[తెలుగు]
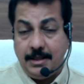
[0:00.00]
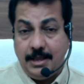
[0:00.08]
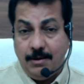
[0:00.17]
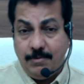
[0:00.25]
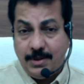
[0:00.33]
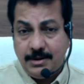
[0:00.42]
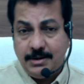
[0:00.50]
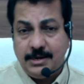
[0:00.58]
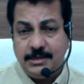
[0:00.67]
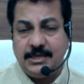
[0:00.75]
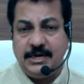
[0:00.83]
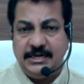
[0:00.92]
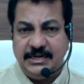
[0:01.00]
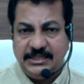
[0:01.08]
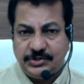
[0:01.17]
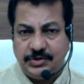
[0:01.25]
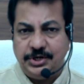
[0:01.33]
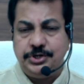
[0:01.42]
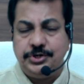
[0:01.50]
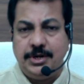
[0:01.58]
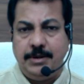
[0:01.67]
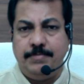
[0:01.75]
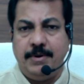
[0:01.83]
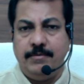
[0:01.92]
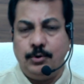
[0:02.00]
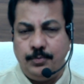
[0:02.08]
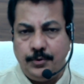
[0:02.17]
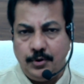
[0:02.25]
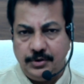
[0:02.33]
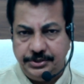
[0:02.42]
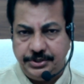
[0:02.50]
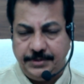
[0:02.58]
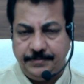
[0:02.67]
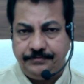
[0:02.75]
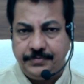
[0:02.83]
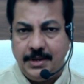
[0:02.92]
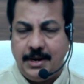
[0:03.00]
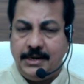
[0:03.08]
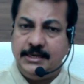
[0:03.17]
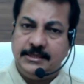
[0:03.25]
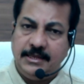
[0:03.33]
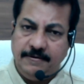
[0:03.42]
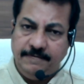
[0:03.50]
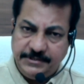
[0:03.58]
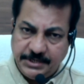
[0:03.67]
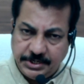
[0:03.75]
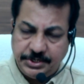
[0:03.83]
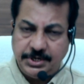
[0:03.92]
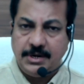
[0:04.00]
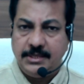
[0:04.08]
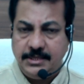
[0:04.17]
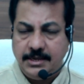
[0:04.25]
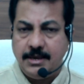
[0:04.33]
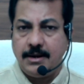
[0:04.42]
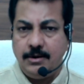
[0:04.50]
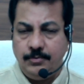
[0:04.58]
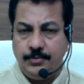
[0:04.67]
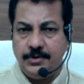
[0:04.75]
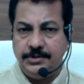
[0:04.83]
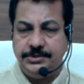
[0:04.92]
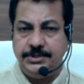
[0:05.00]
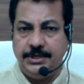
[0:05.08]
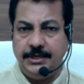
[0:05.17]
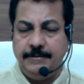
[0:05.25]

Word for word: గవర్నర్ తన డిస్క్రిషనరీ పవర్ ఉపయోగించి అంటే తన విచక్షణాధికారాలు ఉపయోగించి